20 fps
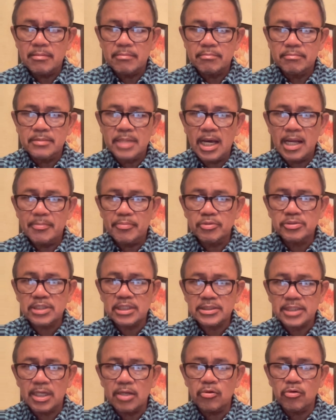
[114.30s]
Dahil po
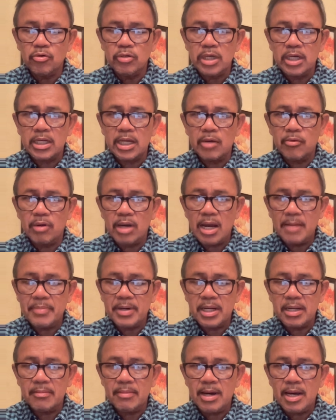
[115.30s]
sa kasalukuyan ay wala pa
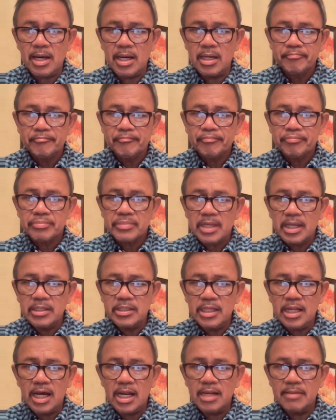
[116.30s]
namang
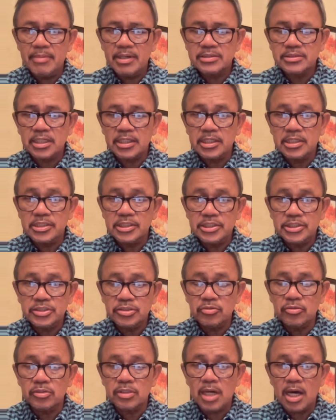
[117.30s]
inilalabas na
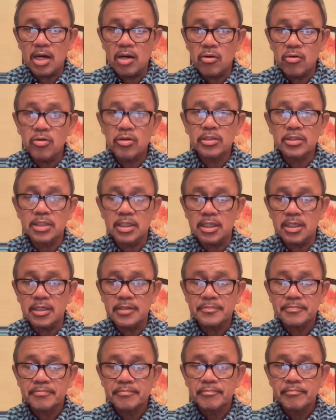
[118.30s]
desisyon ang korte
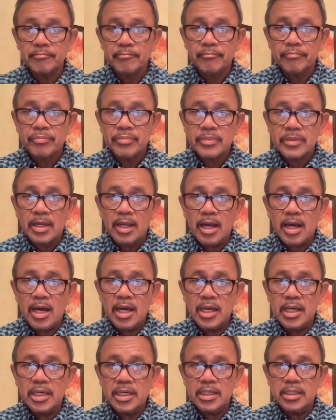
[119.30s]

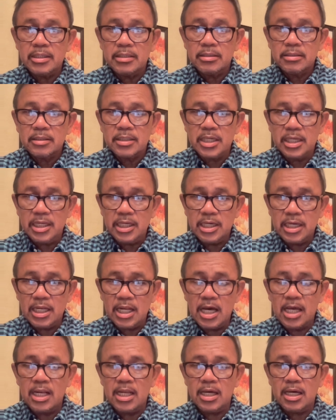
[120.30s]
ay
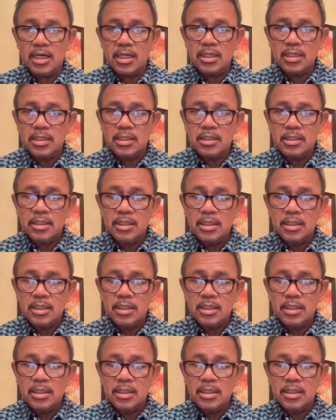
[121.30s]
kinikilala